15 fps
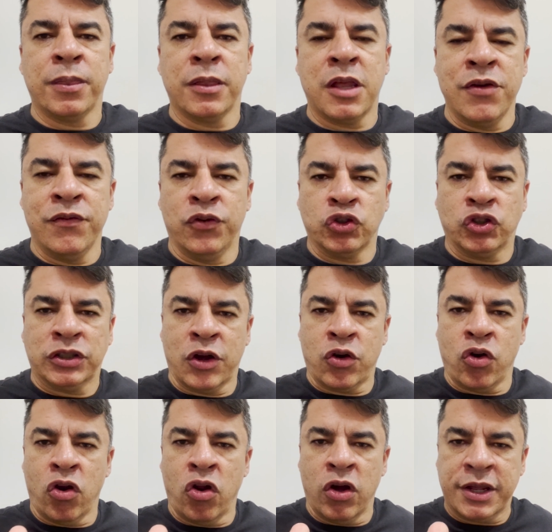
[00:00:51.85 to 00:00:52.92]
que você
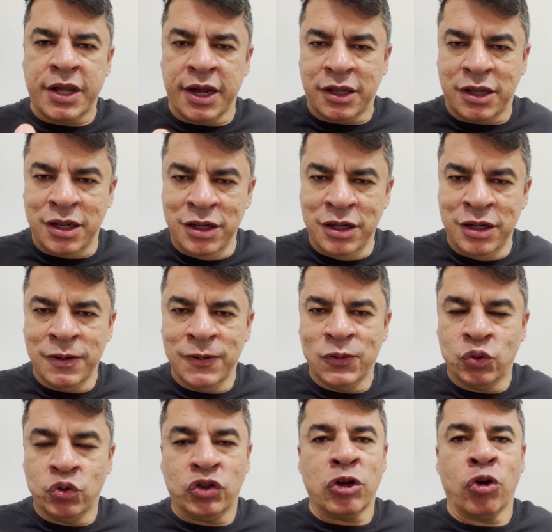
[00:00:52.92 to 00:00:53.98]
coloque aqui
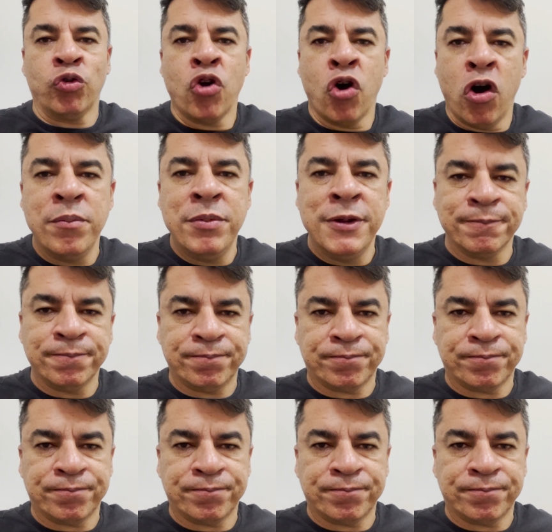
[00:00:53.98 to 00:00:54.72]
o seu nome,